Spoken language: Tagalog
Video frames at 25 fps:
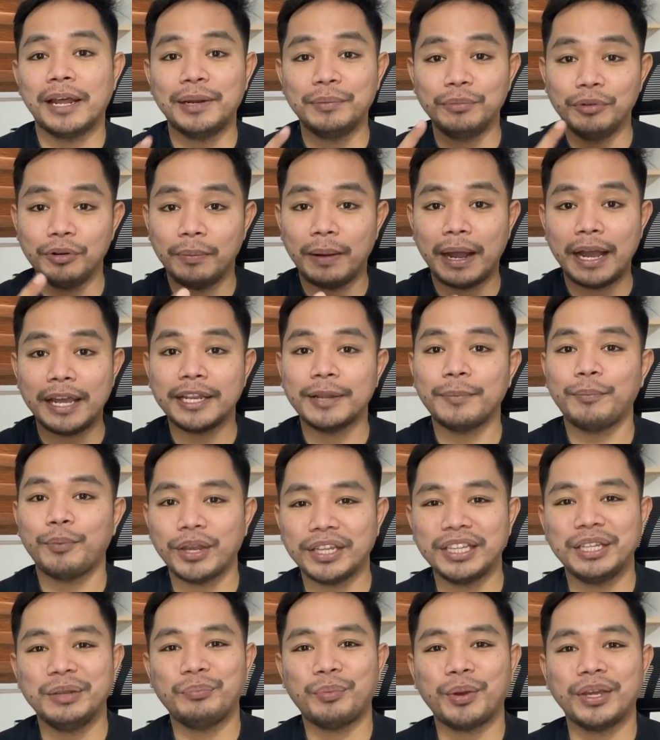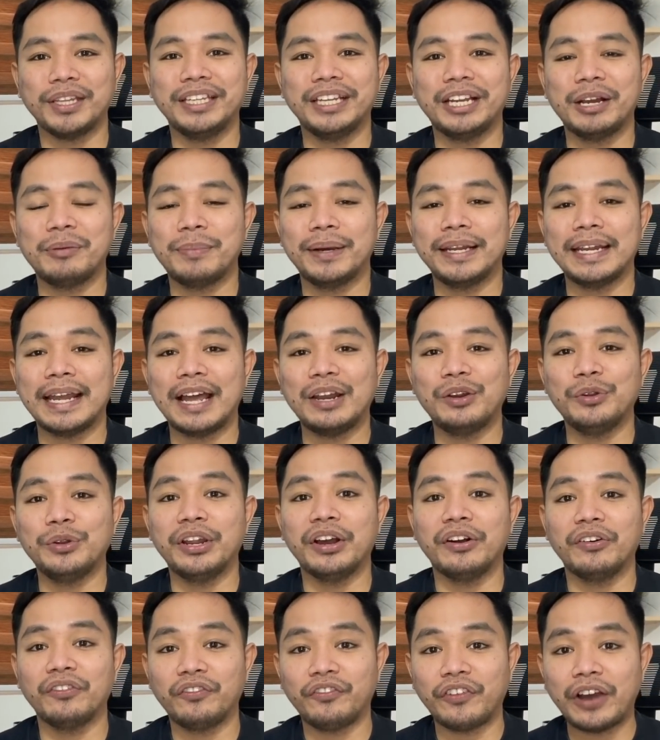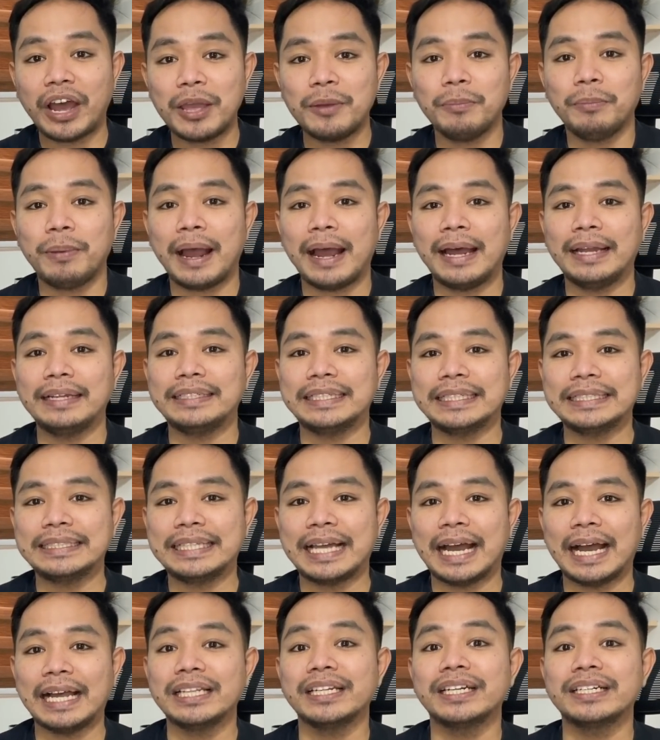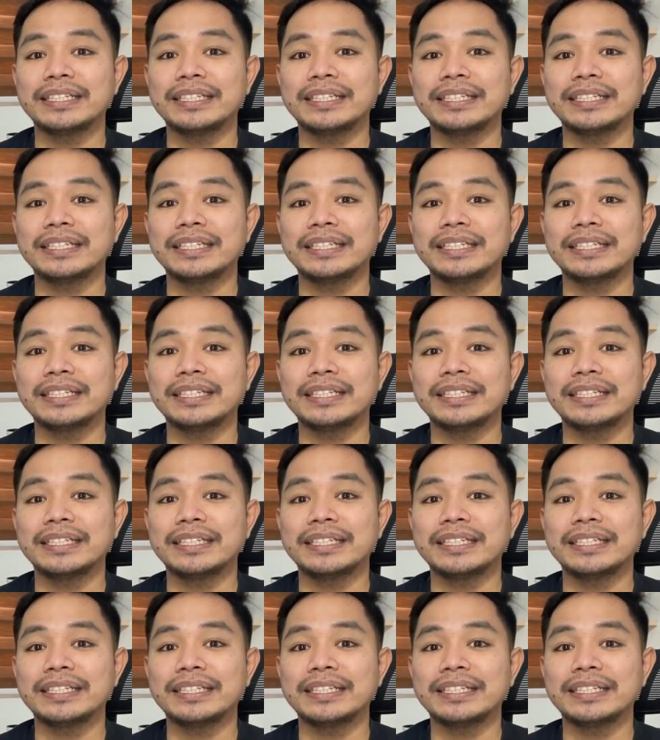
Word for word: Alam mo ba na pwedeng pwede kang manalo ng $500